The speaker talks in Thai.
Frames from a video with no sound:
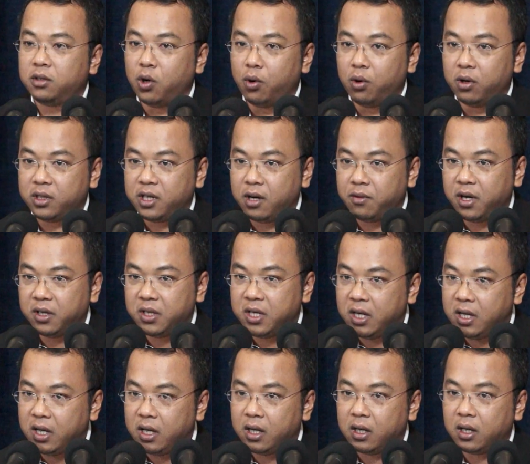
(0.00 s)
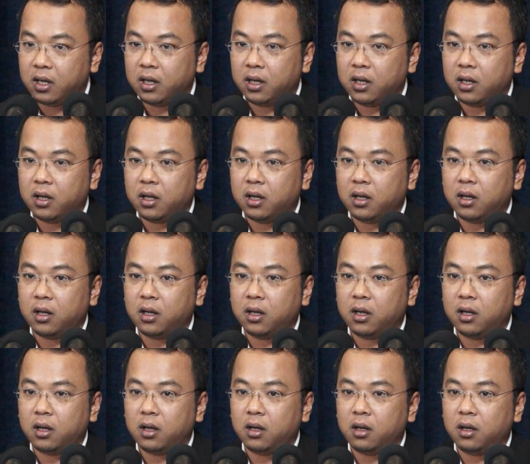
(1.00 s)
ส่งเจ้าหน้าที่
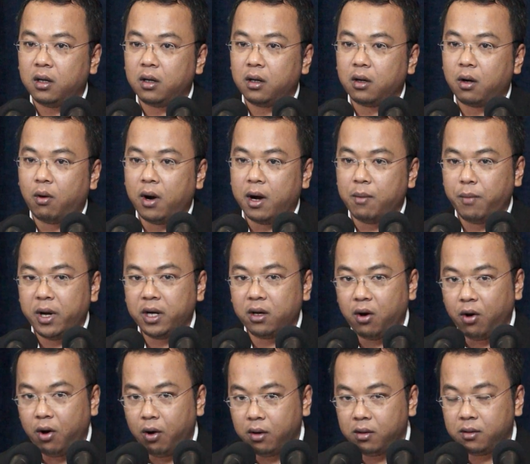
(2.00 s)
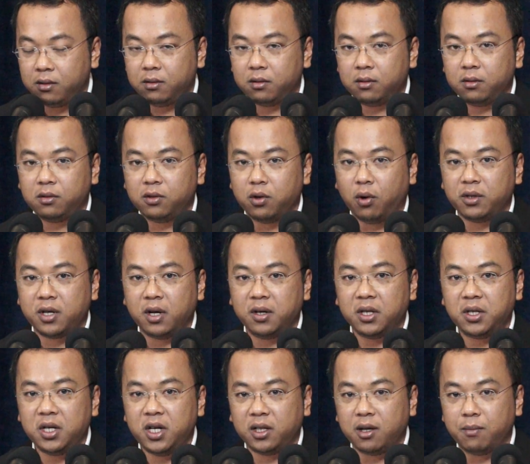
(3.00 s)
ความมั่นคงส่งเจ้าห
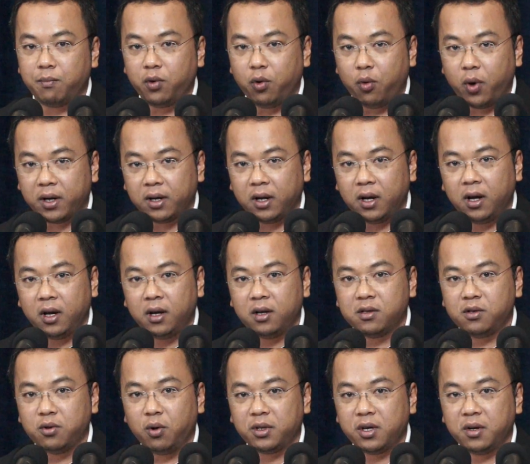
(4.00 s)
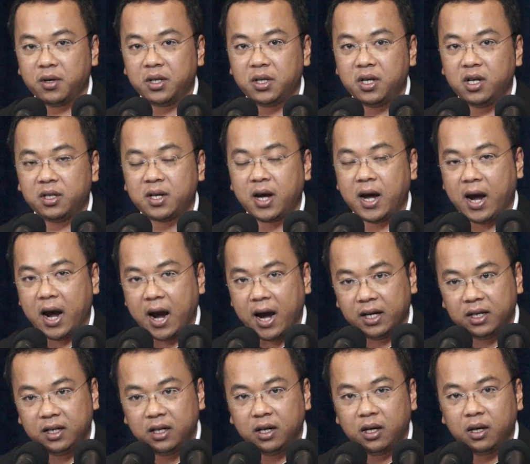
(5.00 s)
น้าที่ตำรวจส่งเจ้าหน้าที่ทหาร
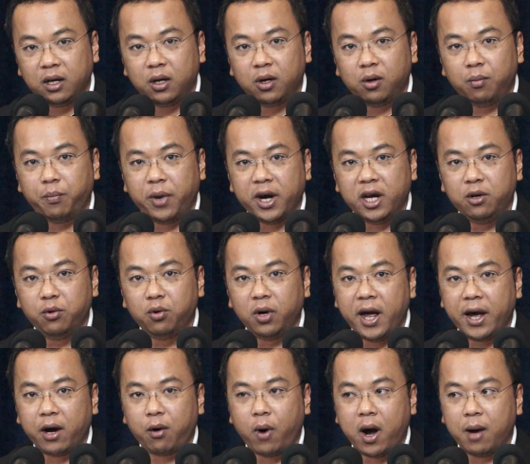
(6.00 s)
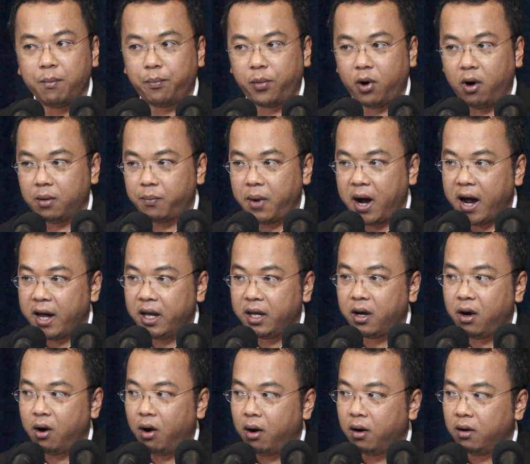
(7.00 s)
ไปดูแลความปลอดภัย
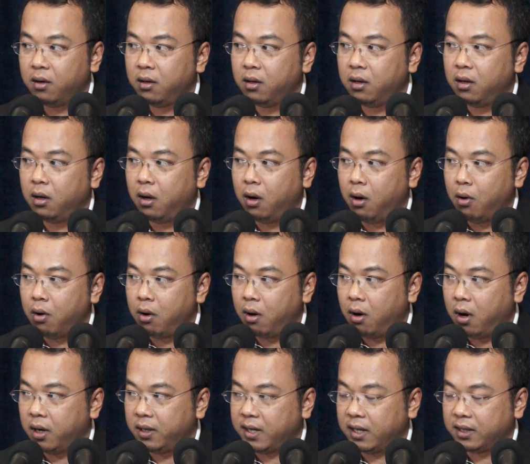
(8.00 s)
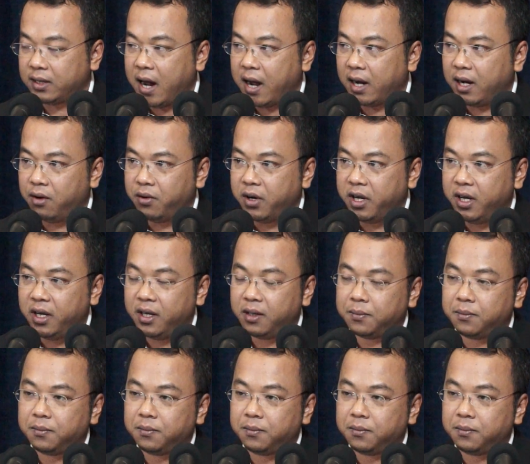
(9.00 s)
ขององค์กรต่างๆ เหล่านี้